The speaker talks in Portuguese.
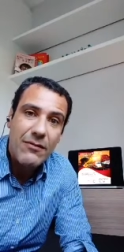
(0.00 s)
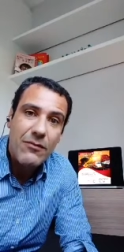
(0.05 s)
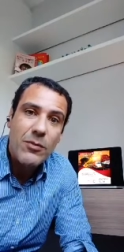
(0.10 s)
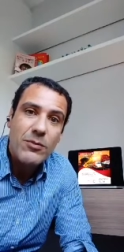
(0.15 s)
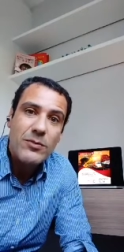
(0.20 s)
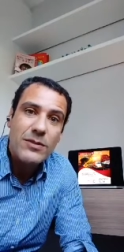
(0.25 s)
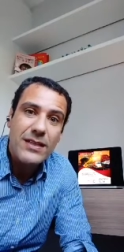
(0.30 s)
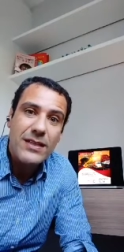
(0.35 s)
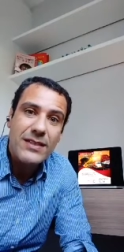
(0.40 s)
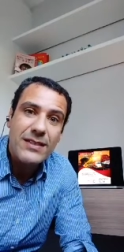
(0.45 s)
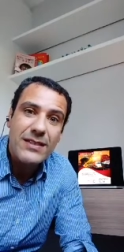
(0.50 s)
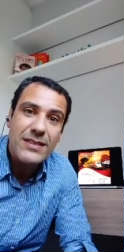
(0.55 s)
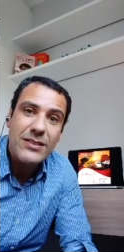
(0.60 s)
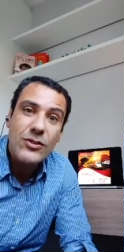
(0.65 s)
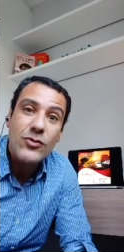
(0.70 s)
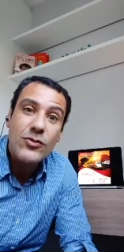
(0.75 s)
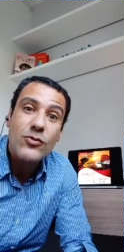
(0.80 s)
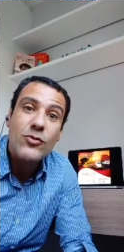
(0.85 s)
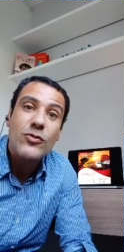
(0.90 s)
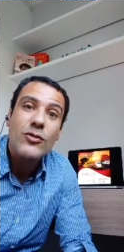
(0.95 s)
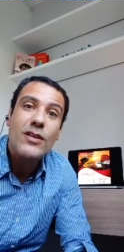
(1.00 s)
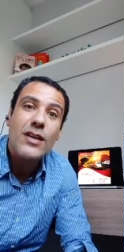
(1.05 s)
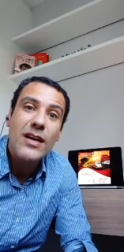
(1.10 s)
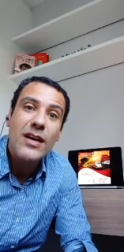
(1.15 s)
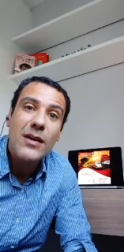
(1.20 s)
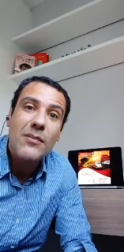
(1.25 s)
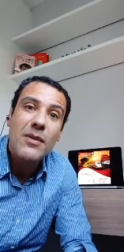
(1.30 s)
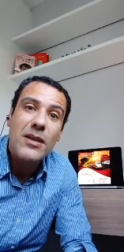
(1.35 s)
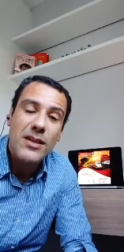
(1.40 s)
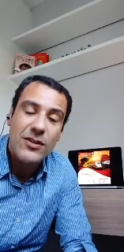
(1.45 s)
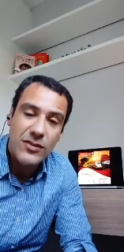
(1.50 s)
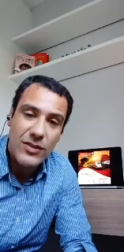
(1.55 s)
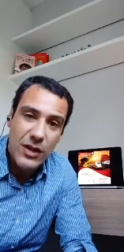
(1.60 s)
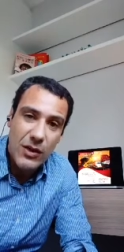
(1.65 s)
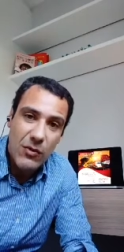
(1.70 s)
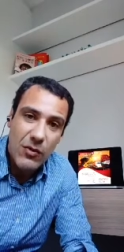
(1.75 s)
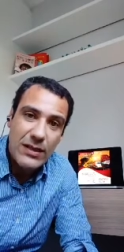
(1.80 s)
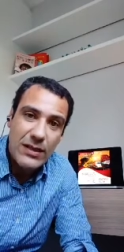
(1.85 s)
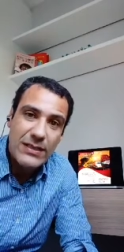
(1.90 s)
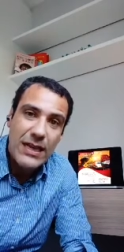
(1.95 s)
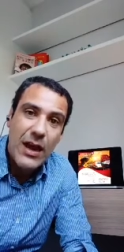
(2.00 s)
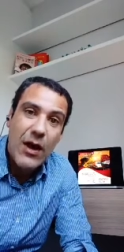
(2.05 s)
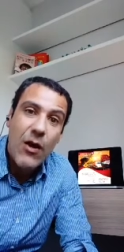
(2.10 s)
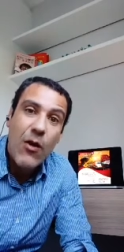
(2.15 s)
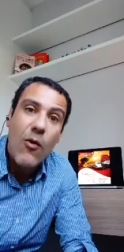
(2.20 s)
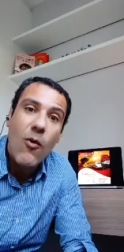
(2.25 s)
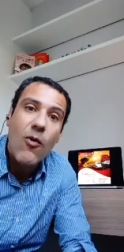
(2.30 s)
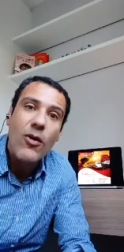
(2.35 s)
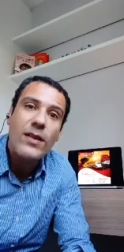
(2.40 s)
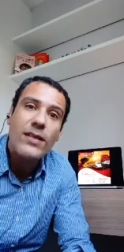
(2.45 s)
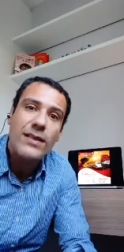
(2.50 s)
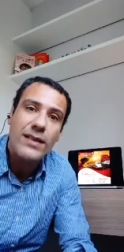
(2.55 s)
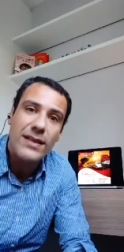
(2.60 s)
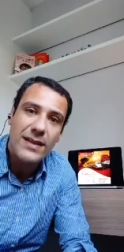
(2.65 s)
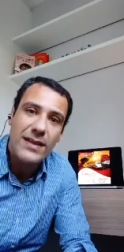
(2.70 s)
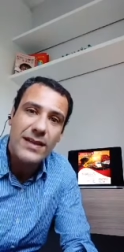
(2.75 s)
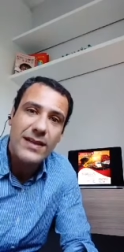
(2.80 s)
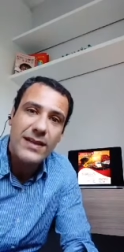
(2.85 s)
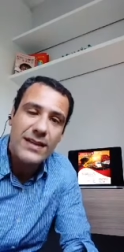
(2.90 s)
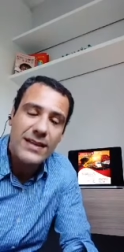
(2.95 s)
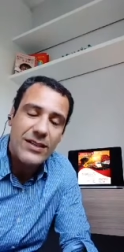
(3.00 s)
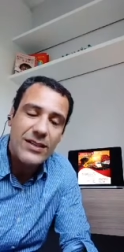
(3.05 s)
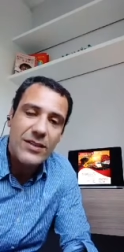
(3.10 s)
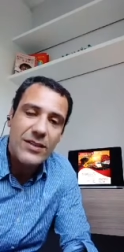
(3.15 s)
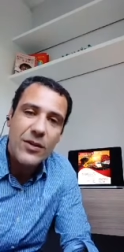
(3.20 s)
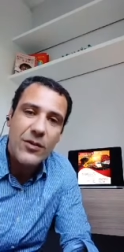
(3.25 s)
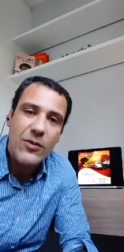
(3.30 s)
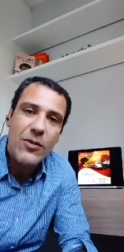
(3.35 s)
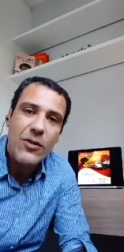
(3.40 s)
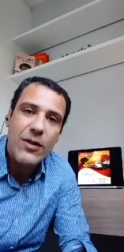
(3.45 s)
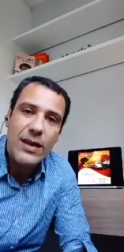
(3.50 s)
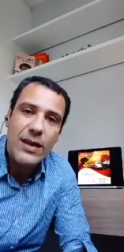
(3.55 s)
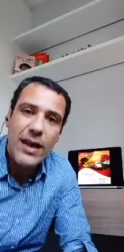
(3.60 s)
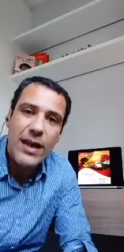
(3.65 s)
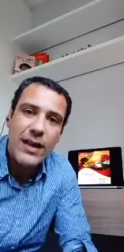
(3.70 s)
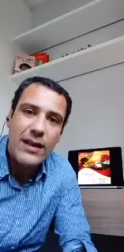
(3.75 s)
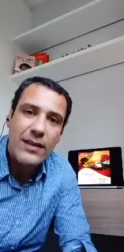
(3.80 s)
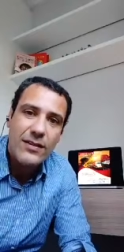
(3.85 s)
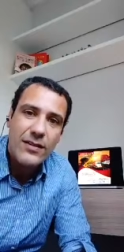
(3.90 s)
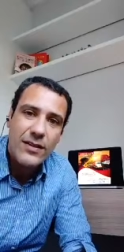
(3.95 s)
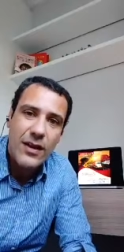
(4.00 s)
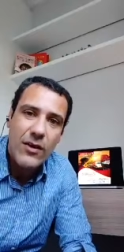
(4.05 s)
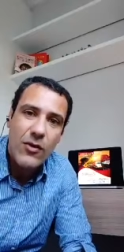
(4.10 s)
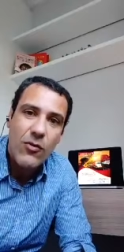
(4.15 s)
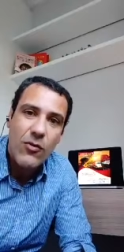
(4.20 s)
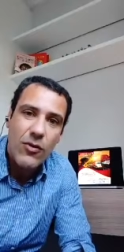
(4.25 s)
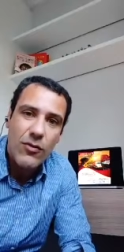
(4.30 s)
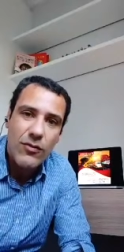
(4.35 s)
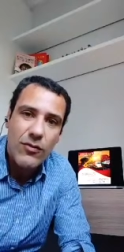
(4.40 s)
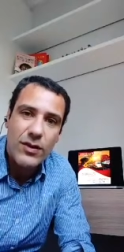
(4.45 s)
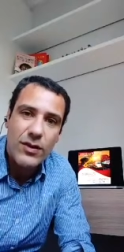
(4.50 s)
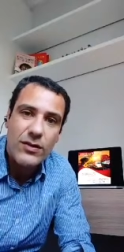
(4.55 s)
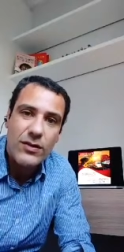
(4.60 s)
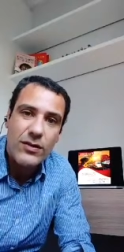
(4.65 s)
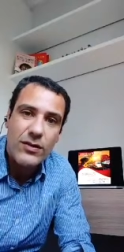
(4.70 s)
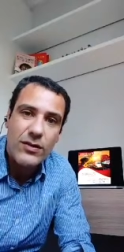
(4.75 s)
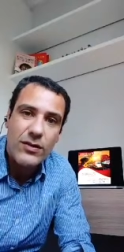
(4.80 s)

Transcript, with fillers: vamos dizer, esse tsunami que chegou, essa onda que chegou, que é, é o Covid-19,